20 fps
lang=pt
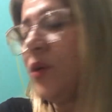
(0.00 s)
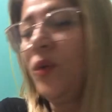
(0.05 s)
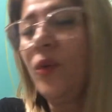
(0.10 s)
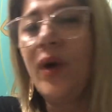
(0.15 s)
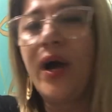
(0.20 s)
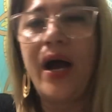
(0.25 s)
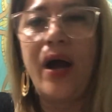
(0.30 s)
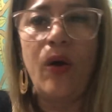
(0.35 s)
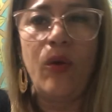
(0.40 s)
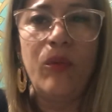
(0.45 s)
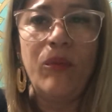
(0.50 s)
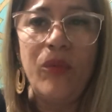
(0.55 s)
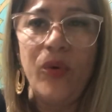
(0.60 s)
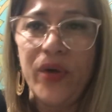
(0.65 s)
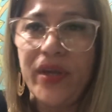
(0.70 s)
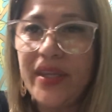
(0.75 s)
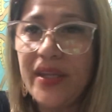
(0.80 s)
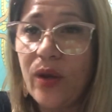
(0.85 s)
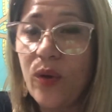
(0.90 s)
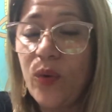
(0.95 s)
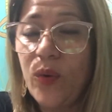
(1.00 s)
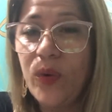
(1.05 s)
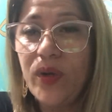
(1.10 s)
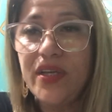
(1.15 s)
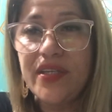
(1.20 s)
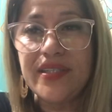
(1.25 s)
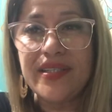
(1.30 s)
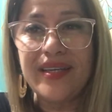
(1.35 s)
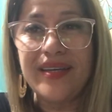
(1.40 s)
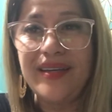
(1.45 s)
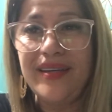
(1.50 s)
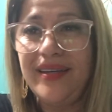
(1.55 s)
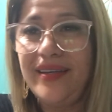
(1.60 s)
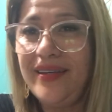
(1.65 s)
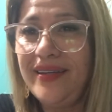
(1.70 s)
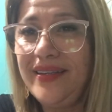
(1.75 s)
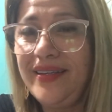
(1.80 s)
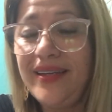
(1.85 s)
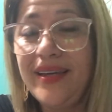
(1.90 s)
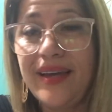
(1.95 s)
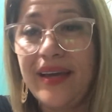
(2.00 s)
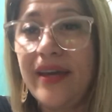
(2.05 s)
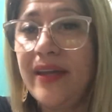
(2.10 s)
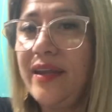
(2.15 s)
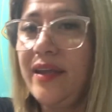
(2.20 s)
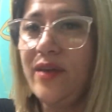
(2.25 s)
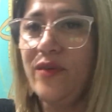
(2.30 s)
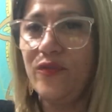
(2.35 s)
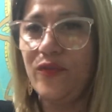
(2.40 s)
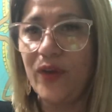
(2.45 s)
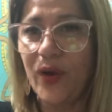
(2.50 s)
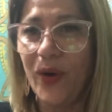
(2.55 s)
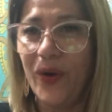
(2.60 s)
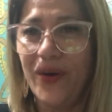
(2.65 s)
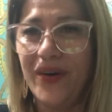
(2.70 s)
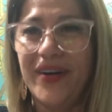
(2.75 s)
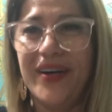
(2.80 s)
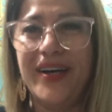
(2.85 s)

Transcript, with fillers: uau, muita coisa aí incrível